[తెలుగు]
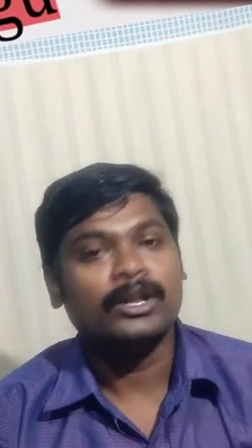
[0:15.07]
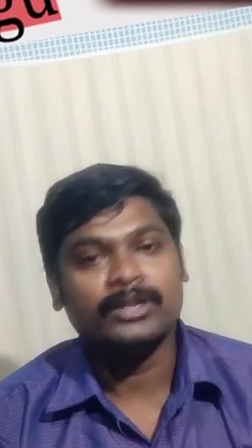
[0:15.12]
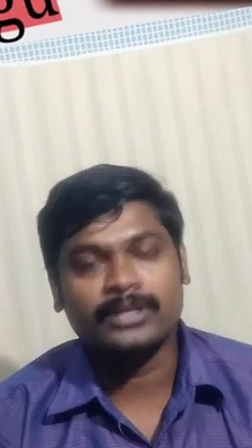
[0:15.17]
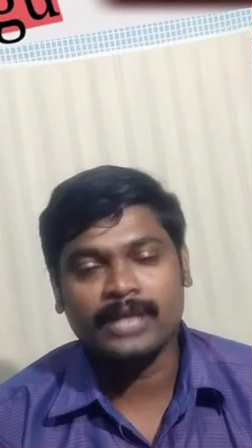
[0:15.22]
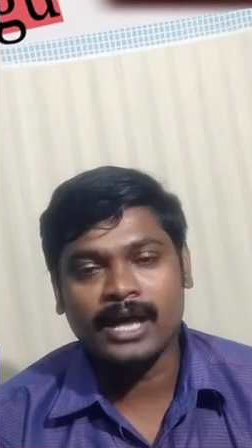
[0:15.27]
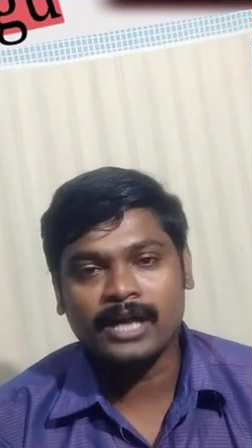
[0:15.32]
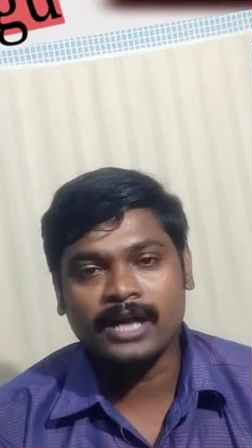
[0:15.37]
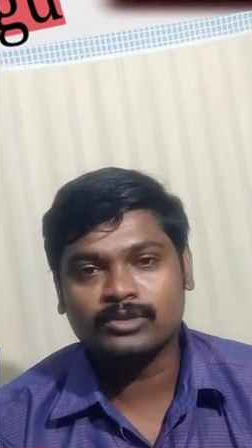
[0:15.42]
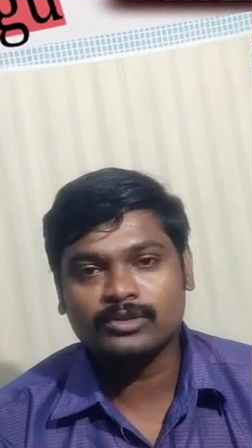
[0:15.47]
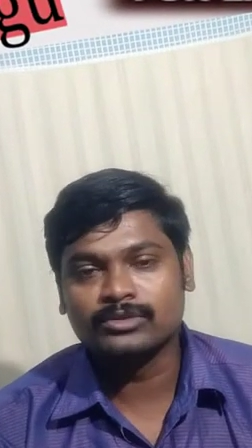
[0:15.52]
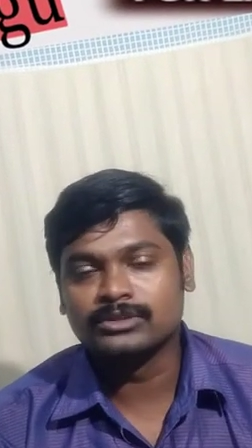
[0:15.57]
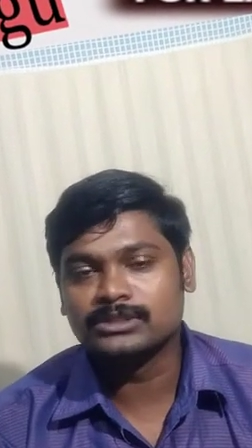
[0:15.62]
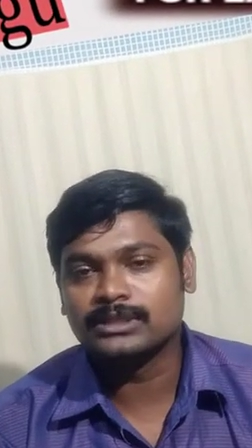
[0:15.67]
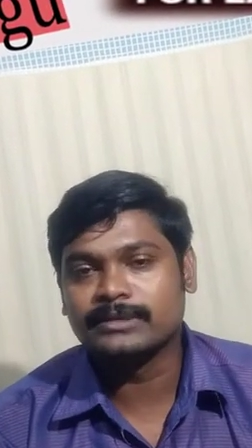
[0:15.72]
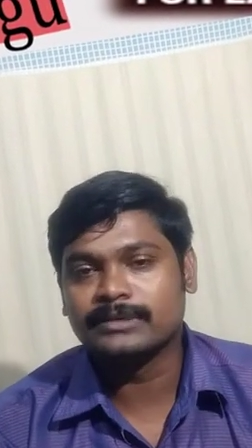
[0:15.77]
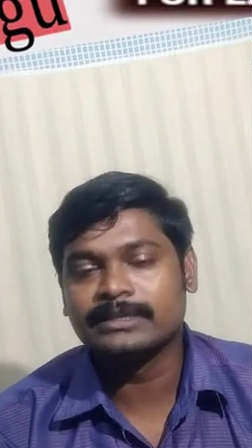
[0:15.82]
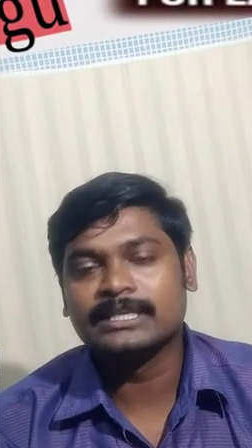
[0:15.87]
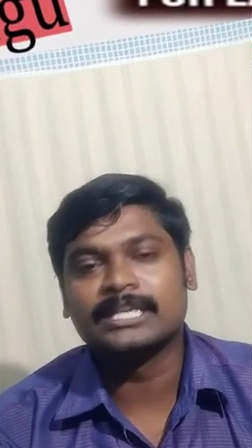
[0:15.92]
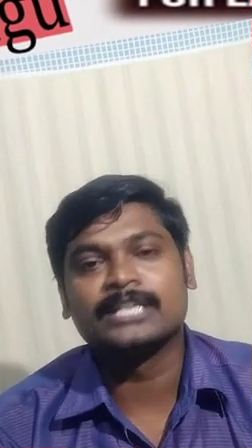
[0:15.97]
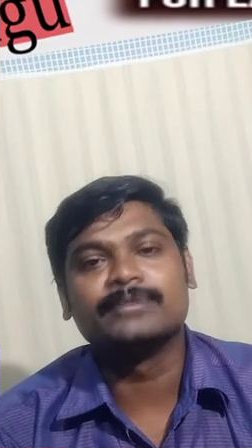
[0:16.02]
నాకు కొంచెం
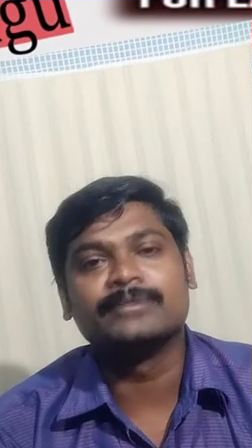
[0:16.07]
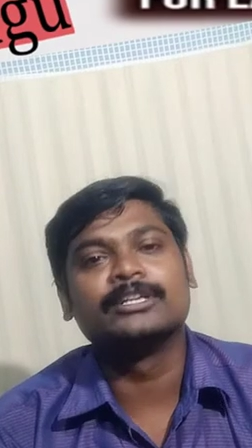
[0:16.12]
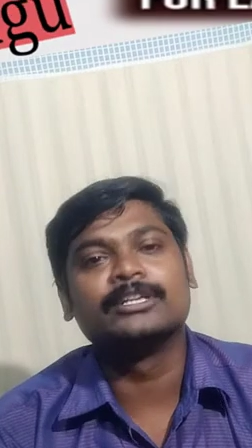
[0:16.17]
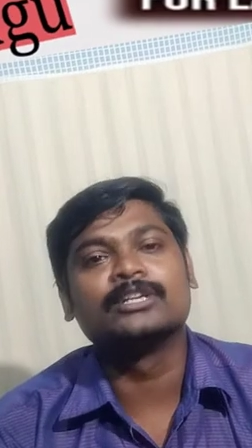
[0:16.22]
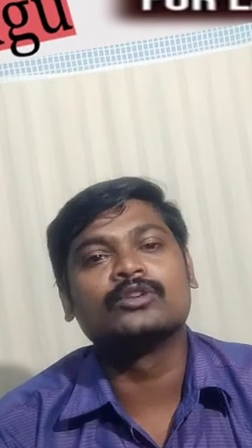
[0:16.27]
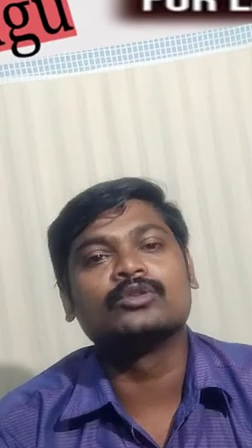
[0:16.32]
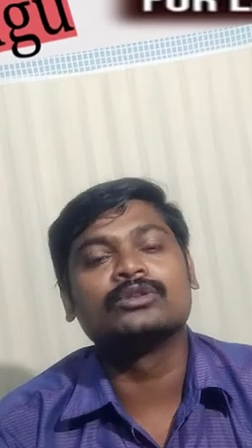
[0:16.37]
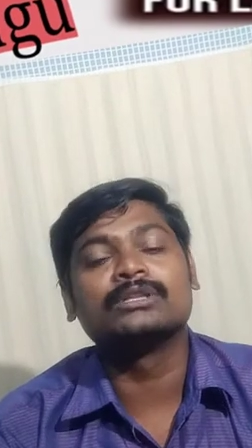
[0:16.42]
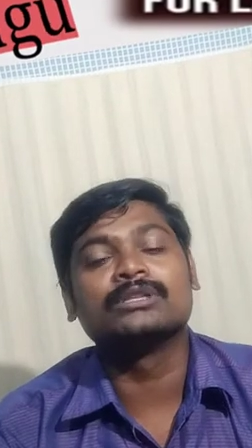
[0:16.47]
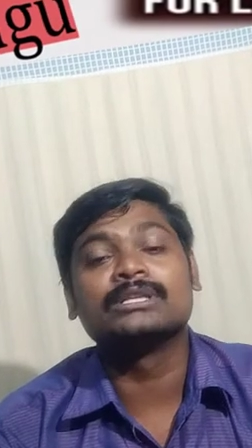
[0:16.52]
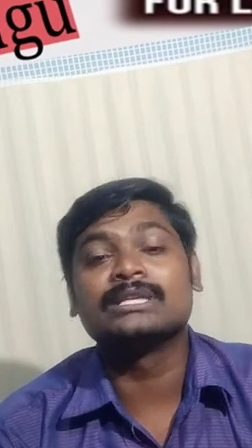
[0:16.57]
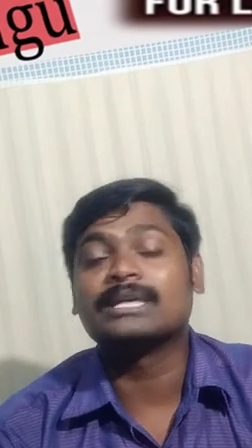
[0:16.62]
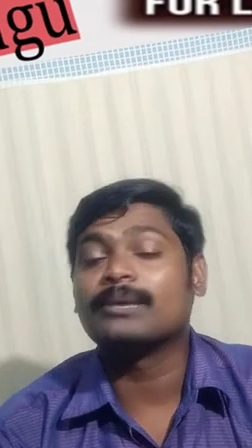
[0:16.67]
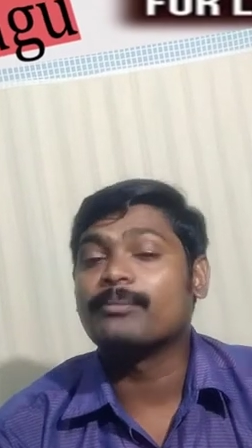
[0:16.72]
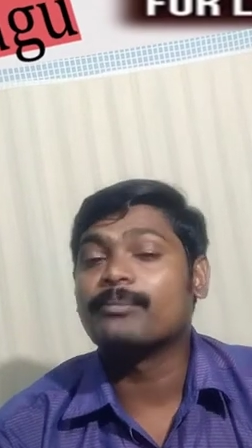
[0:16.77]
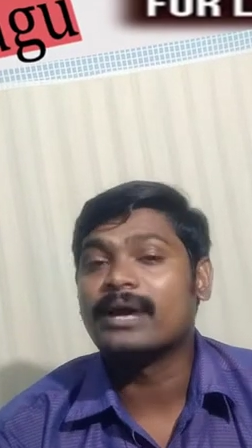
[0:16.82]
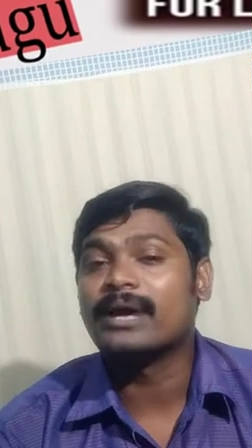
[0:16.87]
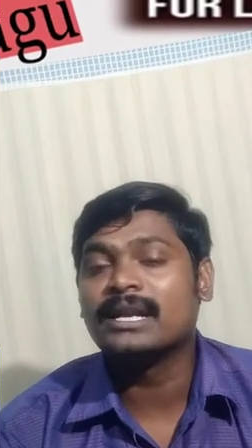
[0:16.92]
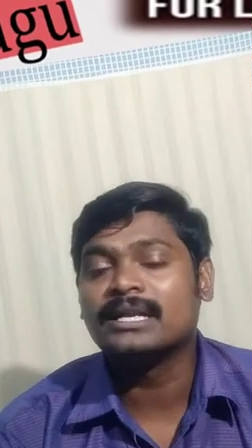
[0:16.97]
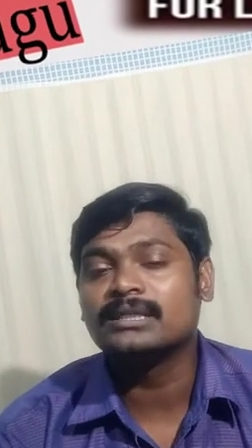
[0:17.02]
ఎంకరేజ్మెంట్ గా ఉంటుంది ఇంకా
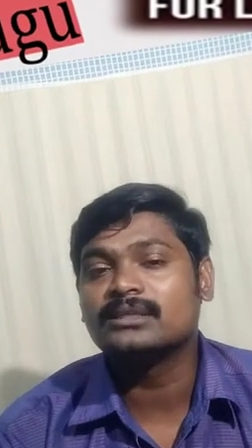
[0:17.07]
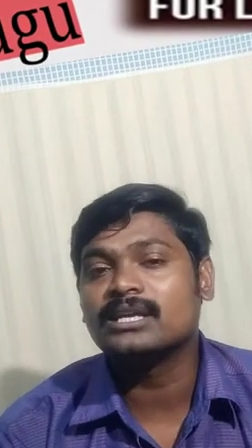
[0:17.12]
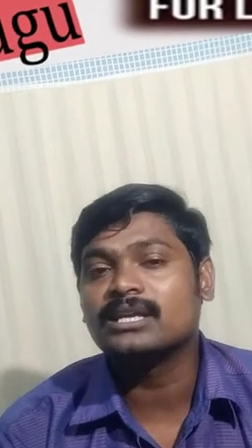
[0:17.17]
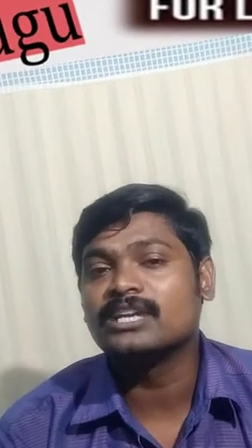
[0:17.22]
మరింత